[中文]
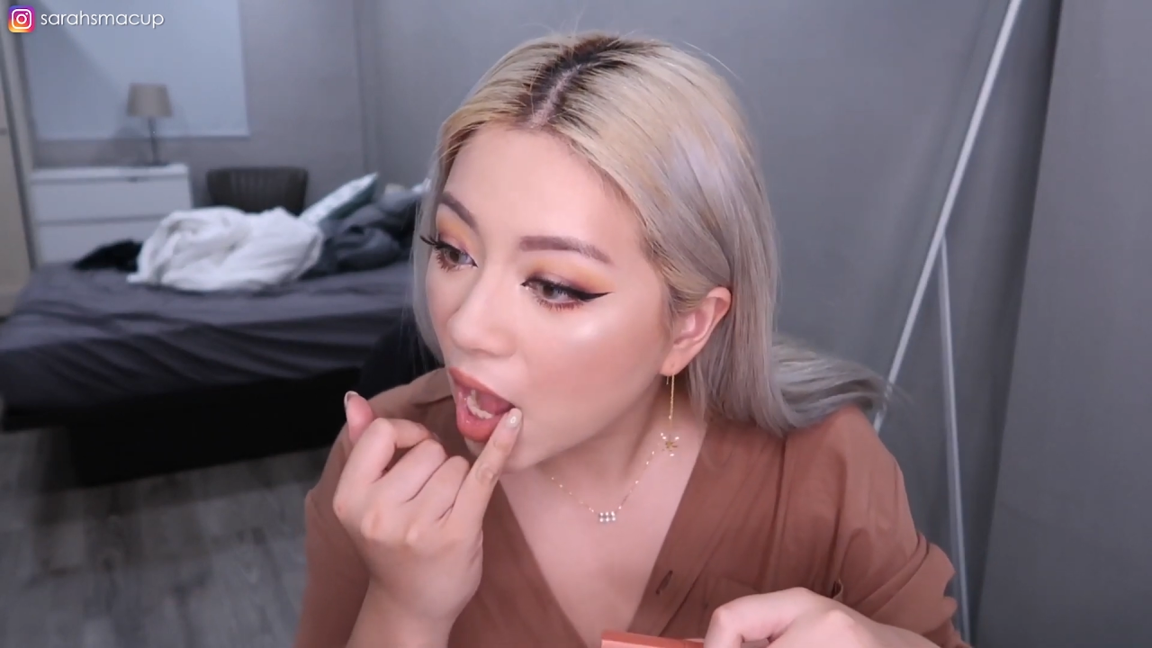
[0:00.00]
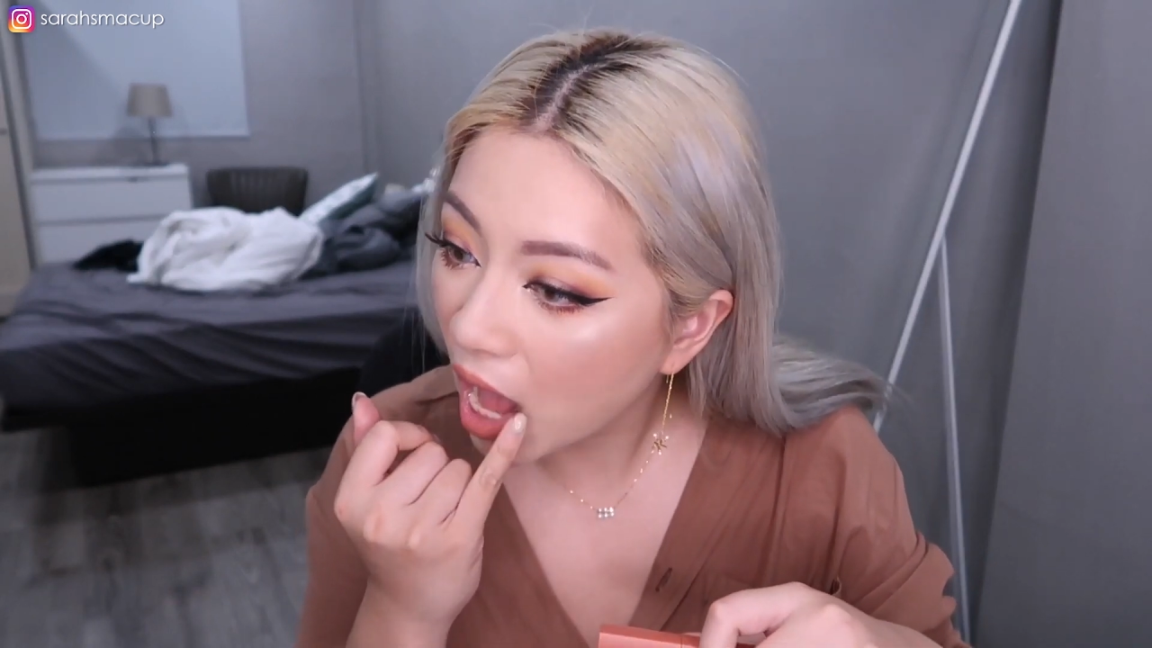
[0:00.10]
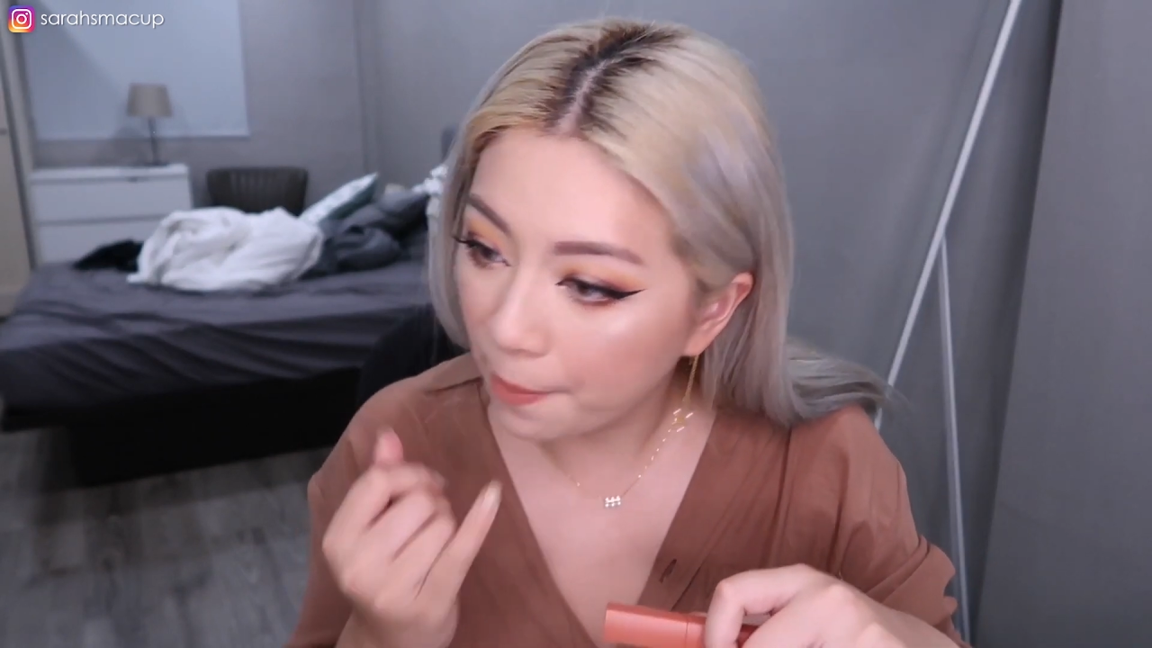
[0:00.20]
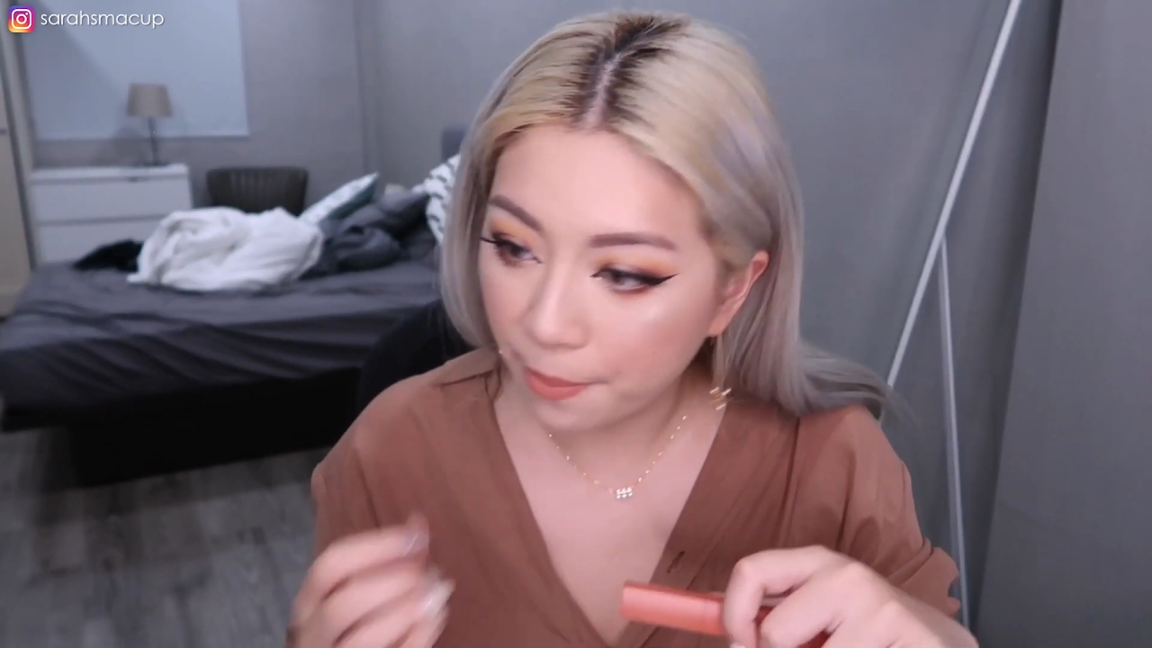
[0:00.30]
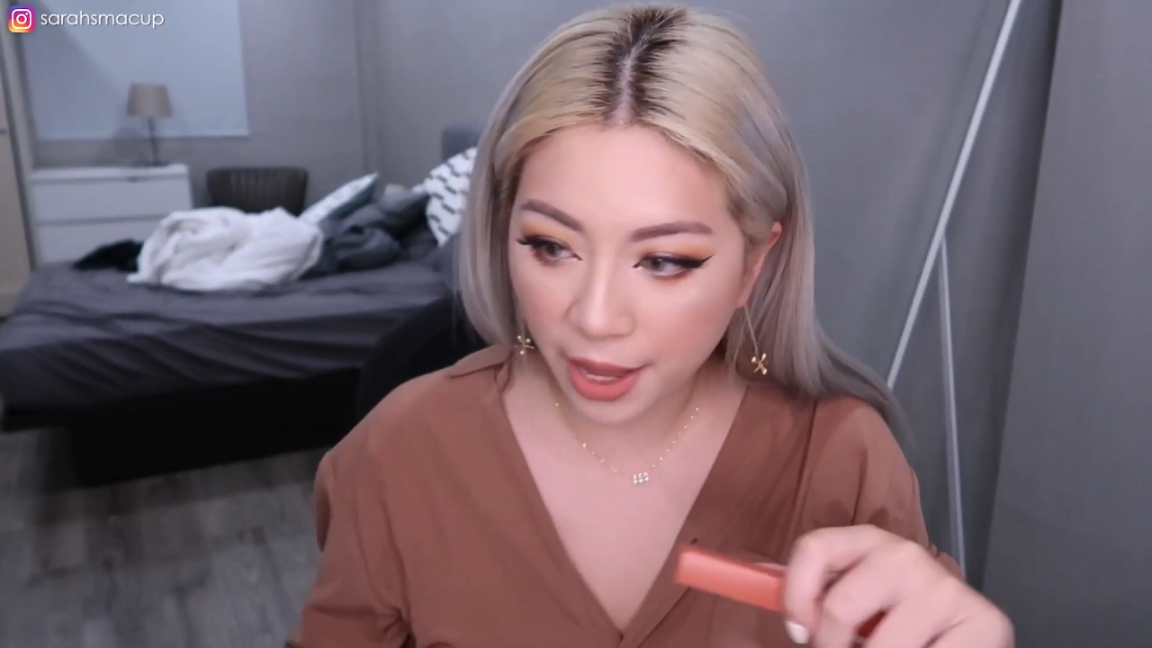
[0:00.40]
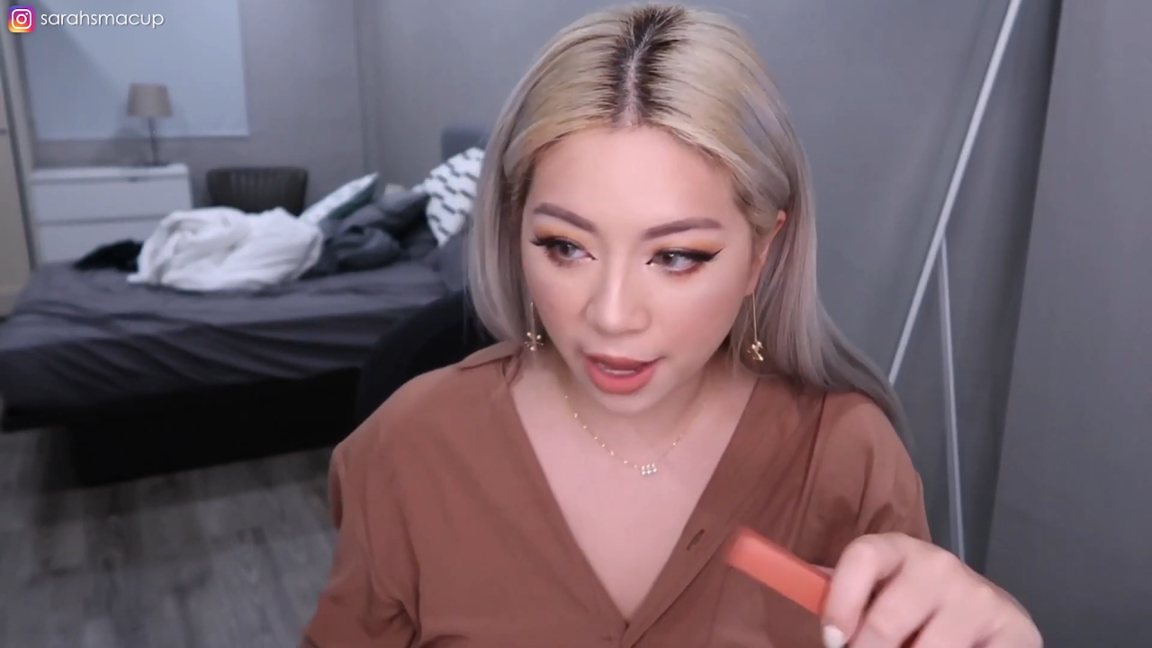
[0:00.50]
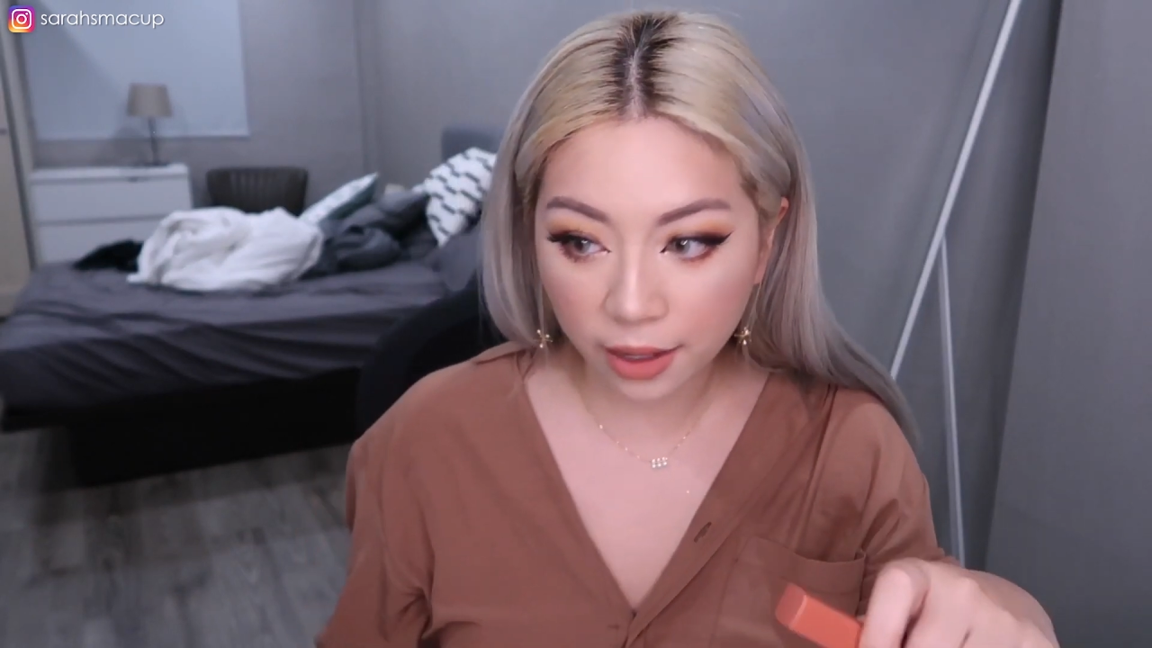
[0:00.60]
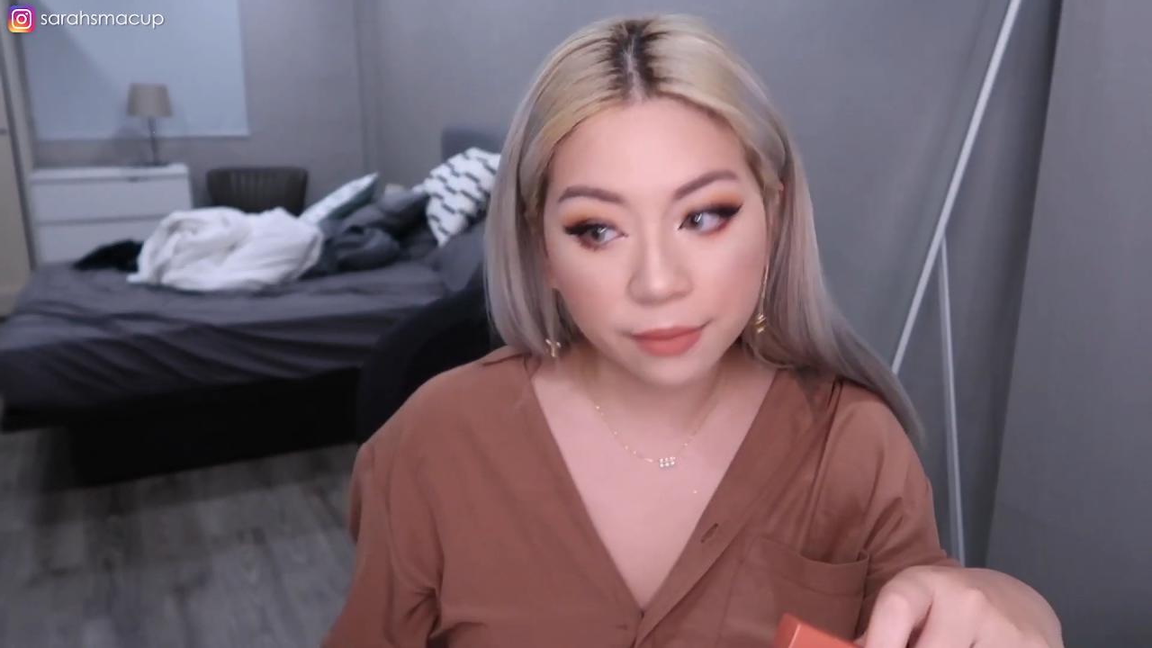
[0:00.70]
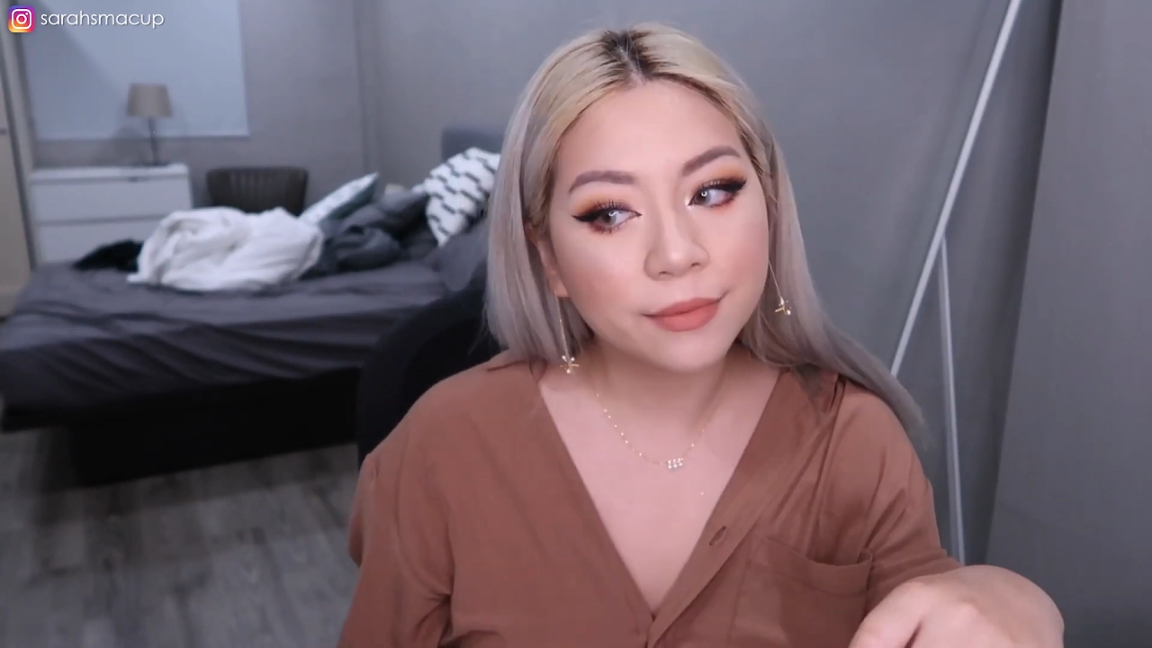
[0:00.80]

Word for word: 很美。